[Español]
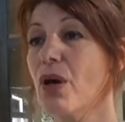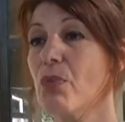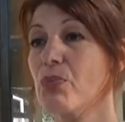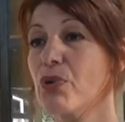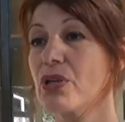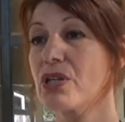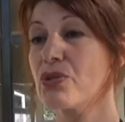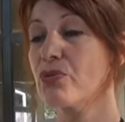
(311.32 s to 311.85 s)

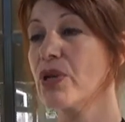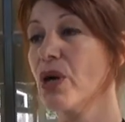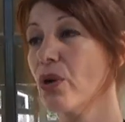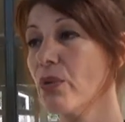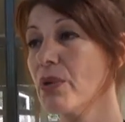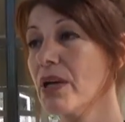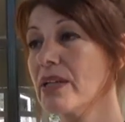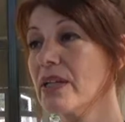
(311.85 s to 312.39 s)
porque es una
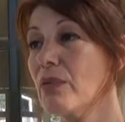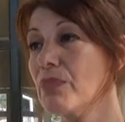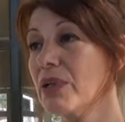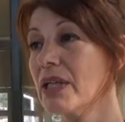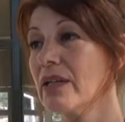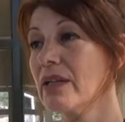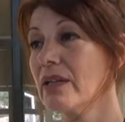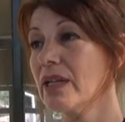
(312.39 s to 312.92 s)
obra
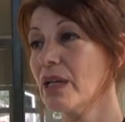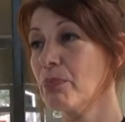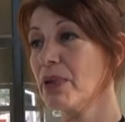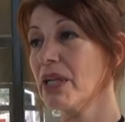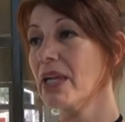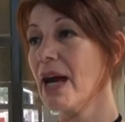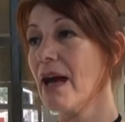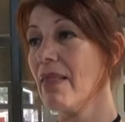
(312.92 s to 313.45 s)
también
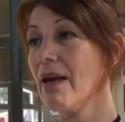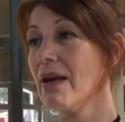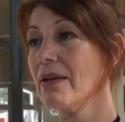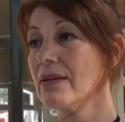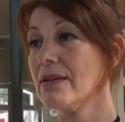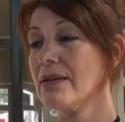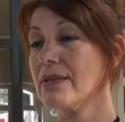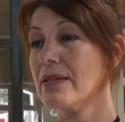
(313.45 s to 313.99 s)
esperada,
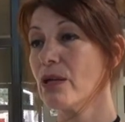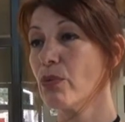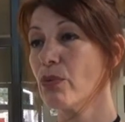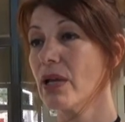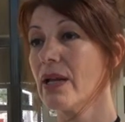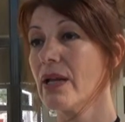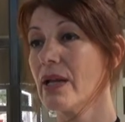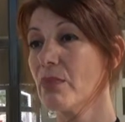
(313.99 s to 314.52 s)
esa
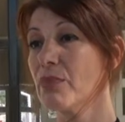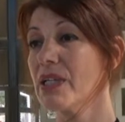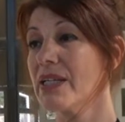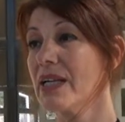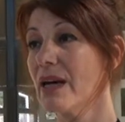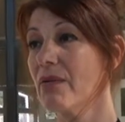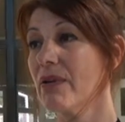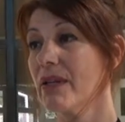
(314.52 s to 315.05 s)
escuela es
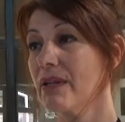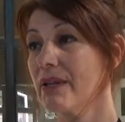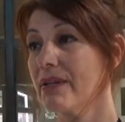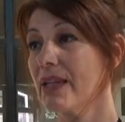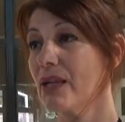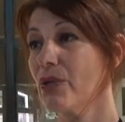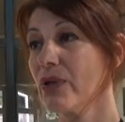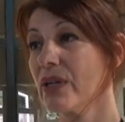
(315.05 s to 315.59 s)
lamentable, el
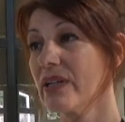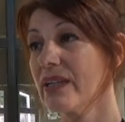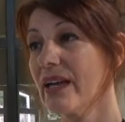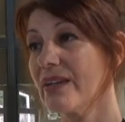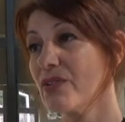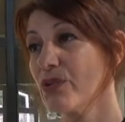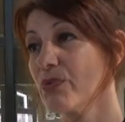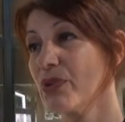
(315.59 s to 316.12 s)
estado en que
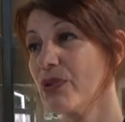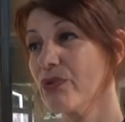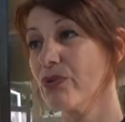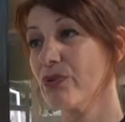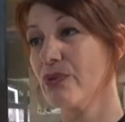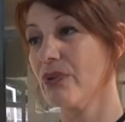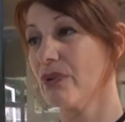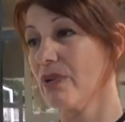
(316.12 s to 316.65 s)
está, sobre
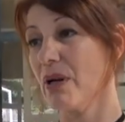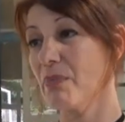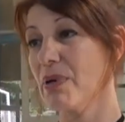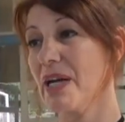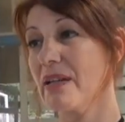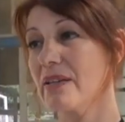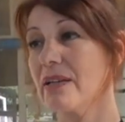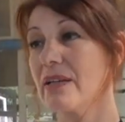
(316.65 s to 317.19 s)
todo la
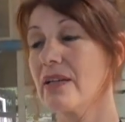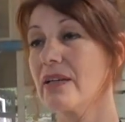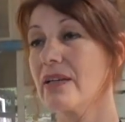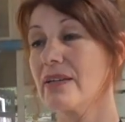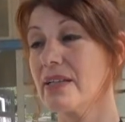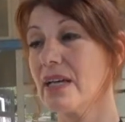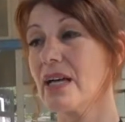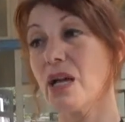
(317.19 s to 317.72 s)
parte
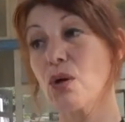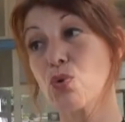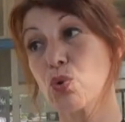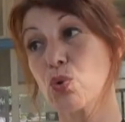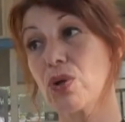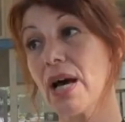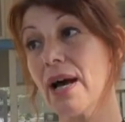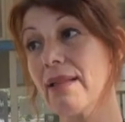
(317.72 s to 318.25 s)
que está
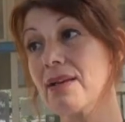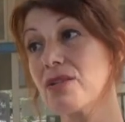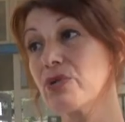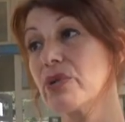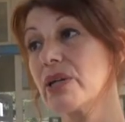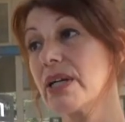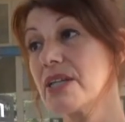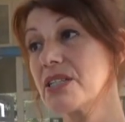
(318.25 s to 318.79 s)
clausurada
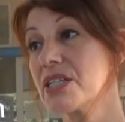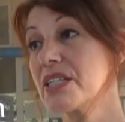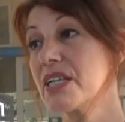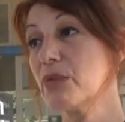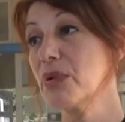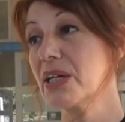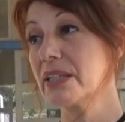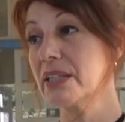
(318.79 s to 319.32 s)
sobre calle
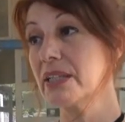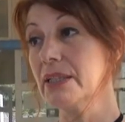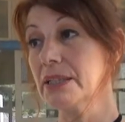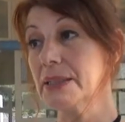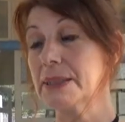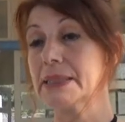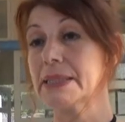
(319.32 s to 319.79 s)
San Martín,